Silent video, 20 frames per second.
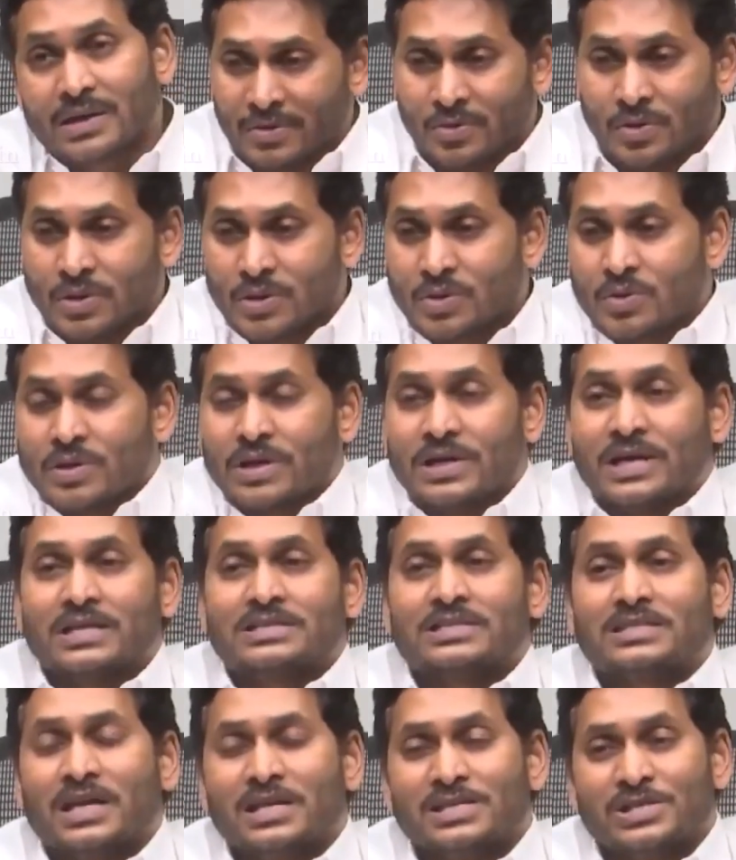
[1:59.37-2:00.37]
కొన్ని కొన్ని
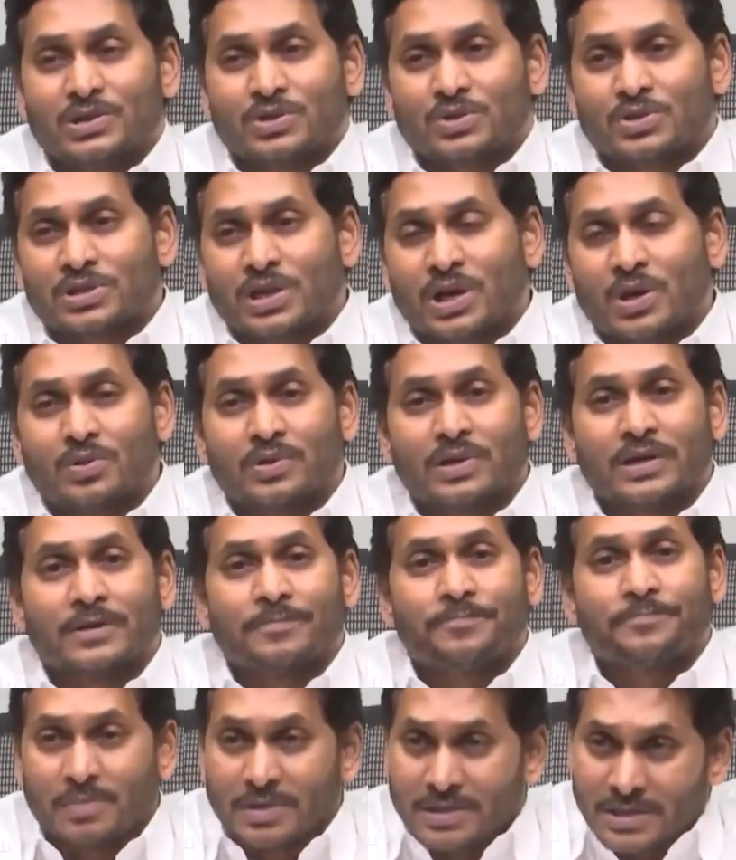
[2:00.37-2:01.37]
నష్టాలు జరుగుతూ ఉన్నాయి
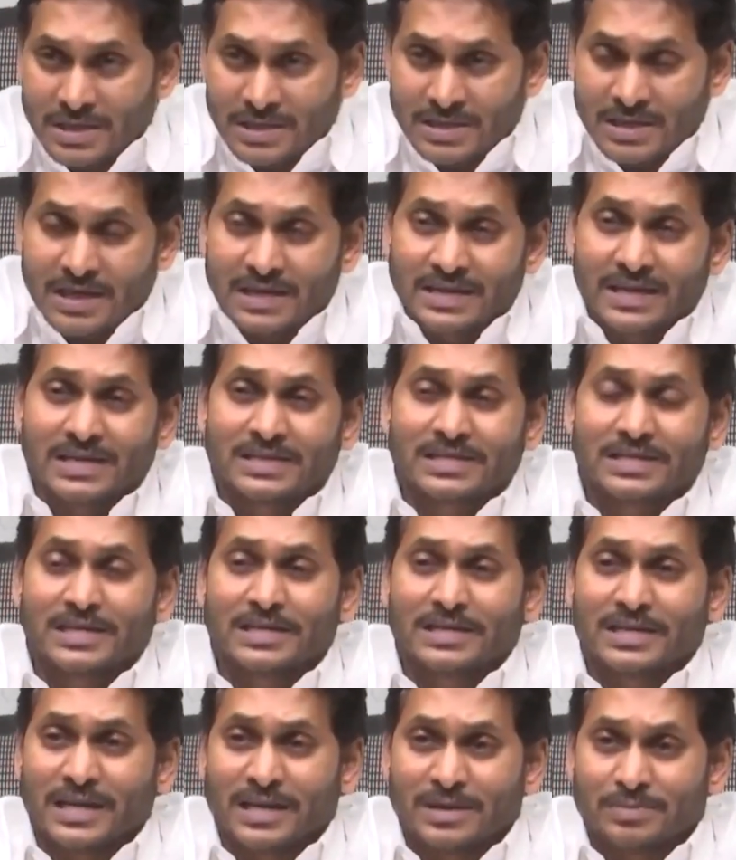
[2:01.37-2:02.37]
బట్ దీస్ ఆర్
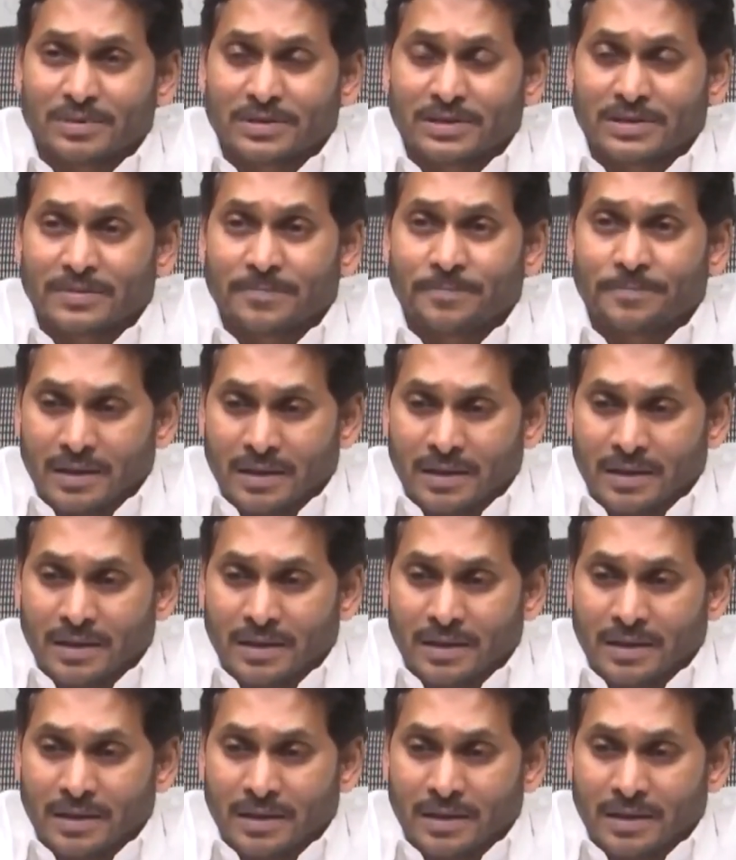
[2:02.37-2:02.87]
టెస్టింగ్ టైమ్స్